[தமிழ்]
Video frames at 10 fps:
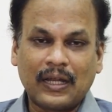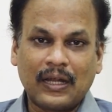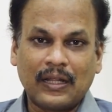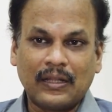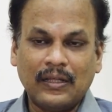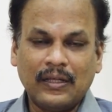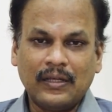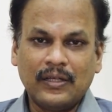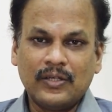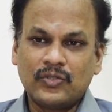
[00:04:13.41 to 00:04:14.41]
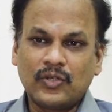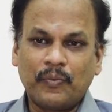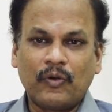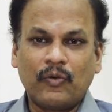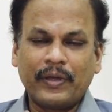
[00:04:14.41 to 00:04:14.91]
தான் நல்லது ஸோ
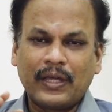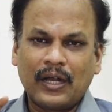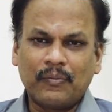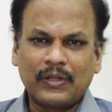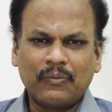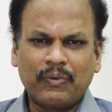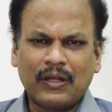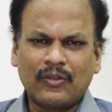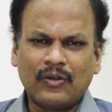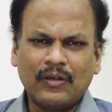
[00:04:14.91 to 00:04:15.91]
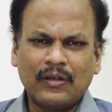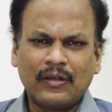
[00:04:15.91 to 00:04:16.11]
இப்போ ஒமிக்ரான் பற்றி பார்த்தோம்